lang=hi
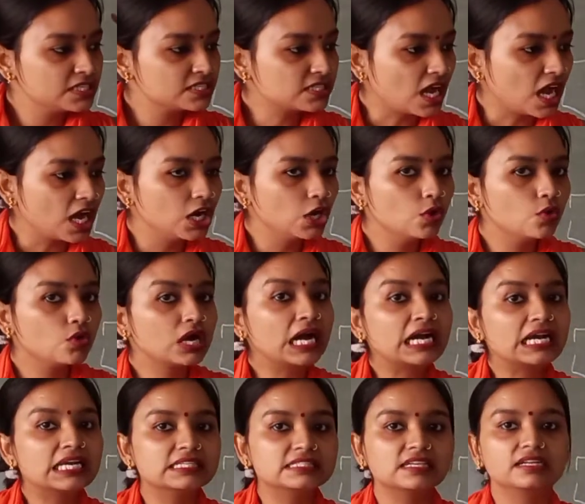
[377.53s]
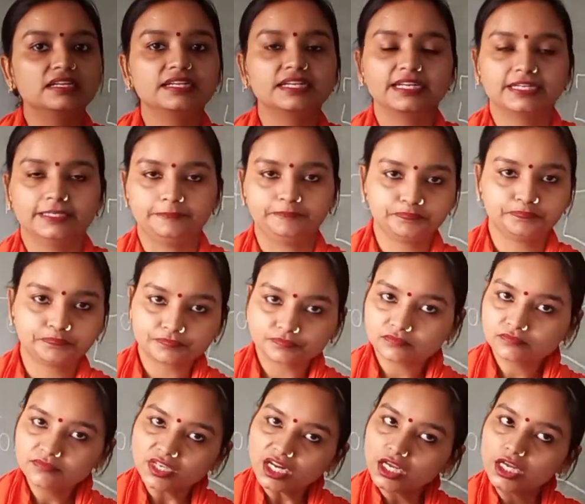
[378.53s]
सालों का रिजल्ट है
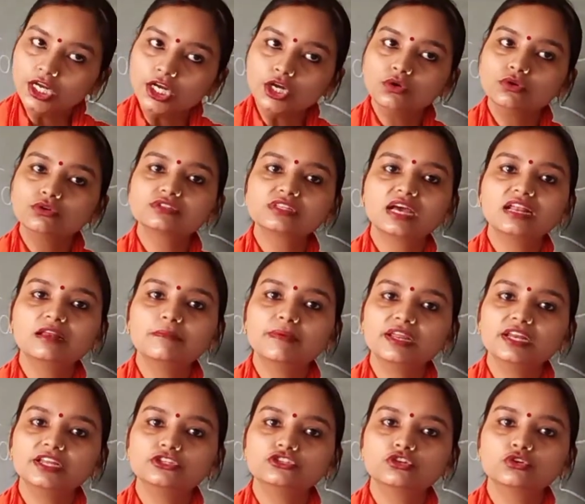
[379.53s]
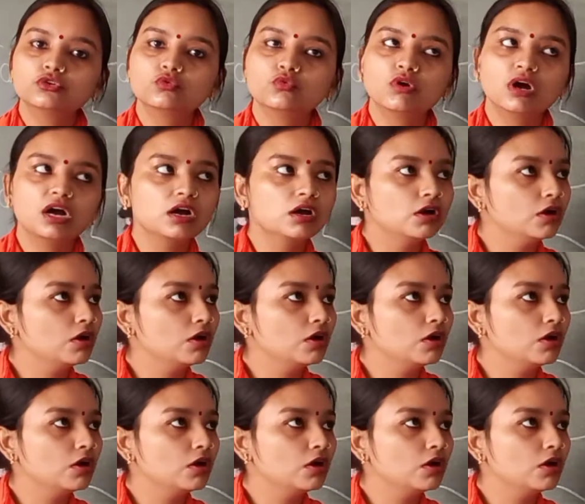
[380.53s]
करोड़ों साल पहले जो हुआ